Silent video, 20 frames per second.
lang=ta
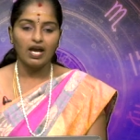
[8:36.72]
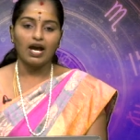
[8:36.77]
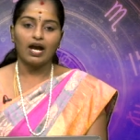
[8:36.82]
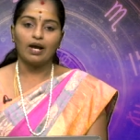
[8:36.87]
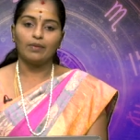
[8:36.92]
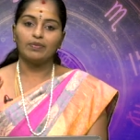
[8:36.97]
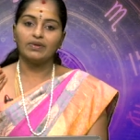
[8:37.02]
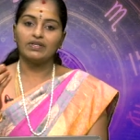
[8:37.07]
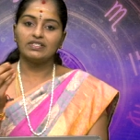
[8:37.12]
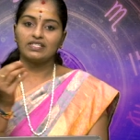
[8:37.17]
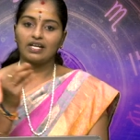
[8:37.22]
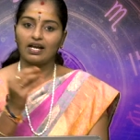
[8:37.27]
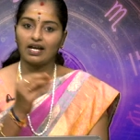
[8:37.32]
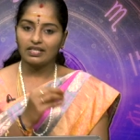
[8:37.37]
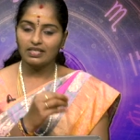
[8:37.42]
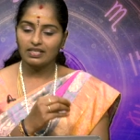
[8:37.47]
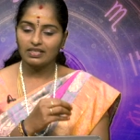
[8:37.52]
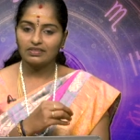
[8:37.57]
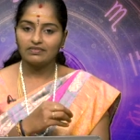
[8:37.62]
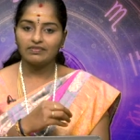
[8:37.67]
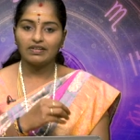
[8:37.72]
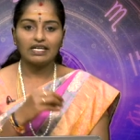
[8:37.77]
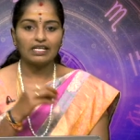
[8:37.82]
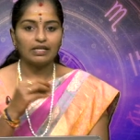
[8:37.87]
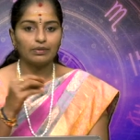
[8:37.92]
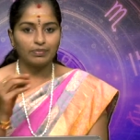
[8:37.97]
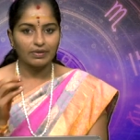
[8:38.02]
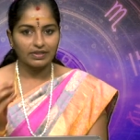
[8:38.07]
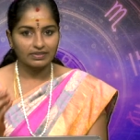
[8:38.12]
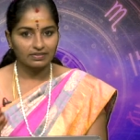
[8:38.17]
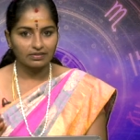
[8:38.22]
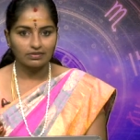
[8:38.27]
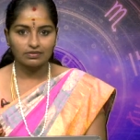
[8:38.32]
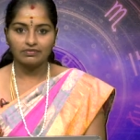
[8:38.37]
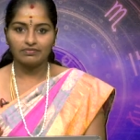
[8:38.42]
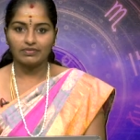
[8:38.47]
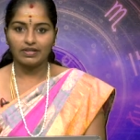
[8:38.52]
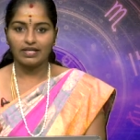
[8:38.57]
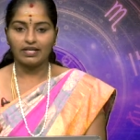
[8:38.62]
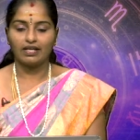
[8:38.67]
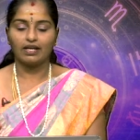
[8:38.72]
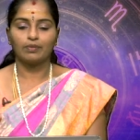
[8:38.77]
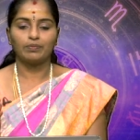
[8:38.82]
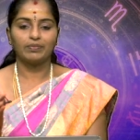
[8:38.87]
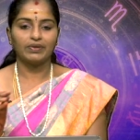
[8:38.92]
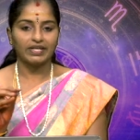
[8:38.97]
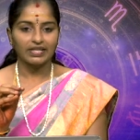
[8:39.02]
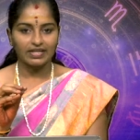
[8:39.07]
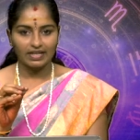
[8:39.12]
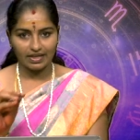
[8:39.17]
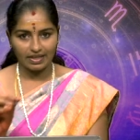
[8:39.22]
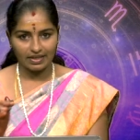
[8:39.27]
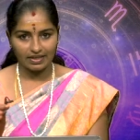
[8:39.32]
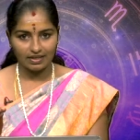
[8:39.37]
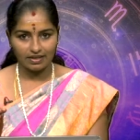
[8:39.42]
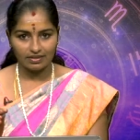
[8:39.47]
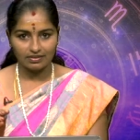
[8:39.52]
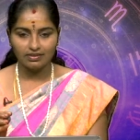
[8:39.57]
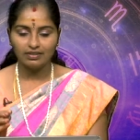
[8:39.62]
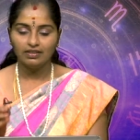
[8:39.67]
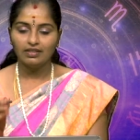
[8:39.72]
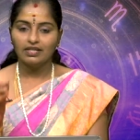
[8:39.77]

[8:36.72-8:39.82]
அப்போ ஜாதகம் வேறு பிரசனம் வேறு அப்படி கிடையாது